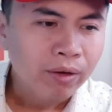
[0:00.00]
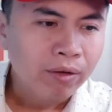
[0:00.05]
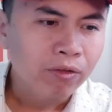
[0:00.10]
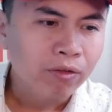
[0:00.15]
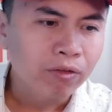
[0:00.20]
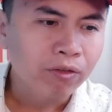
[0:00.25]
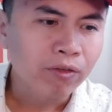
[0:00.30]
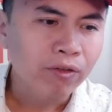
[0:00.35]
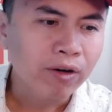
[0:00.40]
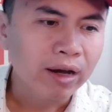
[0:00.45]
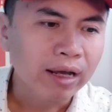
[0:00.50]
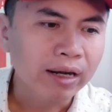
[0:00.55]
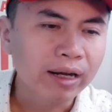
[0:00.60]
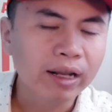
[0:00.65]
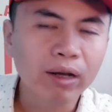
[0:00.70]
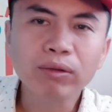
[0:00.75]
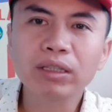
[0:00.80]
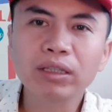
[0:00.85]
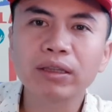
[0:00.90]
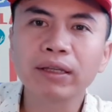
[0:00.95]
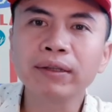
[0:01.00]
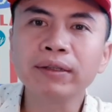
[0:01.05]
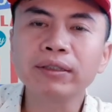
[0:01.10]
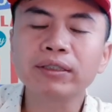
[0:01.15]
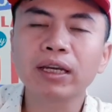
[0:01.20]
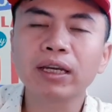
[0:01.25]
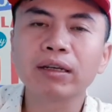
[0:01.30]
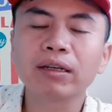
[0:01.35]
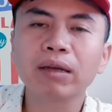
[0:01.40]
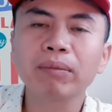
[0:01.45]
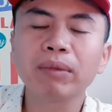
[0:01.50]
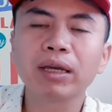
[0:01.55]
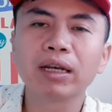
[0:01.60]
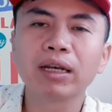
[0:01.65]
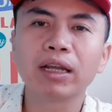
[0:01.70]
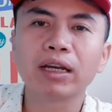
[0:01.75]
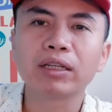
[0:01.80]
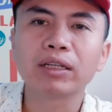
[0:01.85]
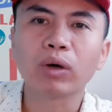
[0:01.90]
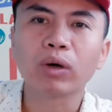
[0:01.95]
Và nếu như tính trên cái biên
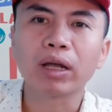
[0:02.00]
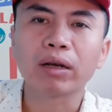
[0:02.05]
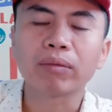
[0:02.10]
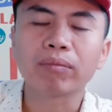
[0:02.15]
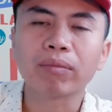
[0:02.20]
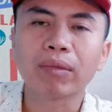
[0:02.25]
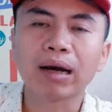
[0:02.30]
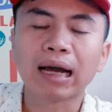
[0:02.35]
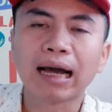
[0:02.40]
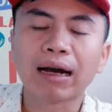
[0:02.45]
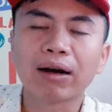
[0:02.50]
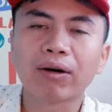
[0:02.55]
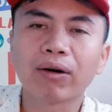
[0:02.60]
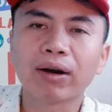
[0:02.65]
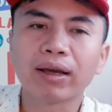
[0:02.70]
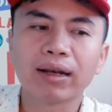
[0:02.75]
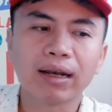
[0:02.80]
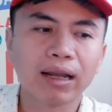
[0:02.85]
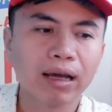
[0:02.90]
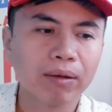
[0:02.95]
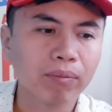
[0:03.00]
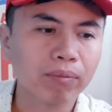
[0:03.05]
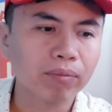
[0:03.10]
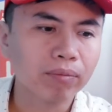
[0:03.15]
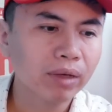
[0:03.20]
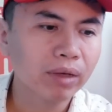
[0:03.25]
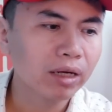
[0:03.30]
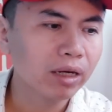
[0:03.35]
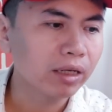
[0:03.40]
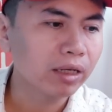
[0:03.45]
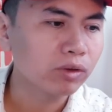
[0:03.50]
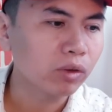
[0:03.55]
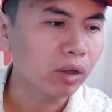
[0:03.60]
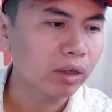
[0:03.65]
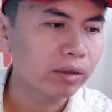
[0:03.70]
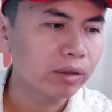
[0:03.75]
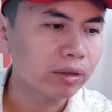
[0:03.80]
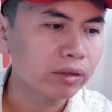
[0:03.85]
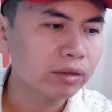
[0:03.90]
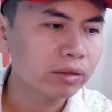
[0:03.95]
lợi nhuận mà gọi là biên lợi
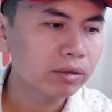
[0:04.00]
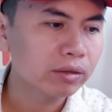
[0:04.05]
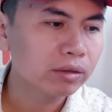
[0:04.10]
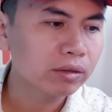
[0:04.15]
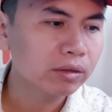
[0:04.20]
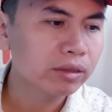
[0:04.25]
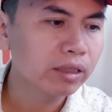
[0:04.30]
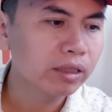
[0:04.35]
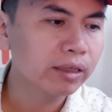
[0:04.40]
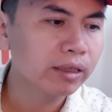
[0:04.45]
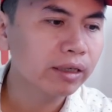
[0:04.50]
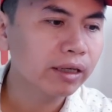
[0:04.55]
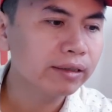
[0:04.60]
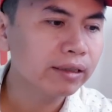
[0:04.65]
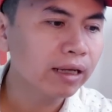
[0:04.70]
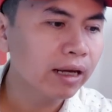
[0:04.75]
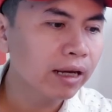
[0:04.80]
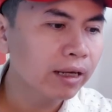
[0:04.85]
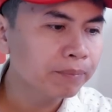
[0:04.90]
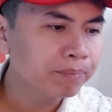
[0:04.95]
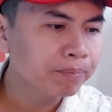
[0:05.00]
nhuận trên cái uh,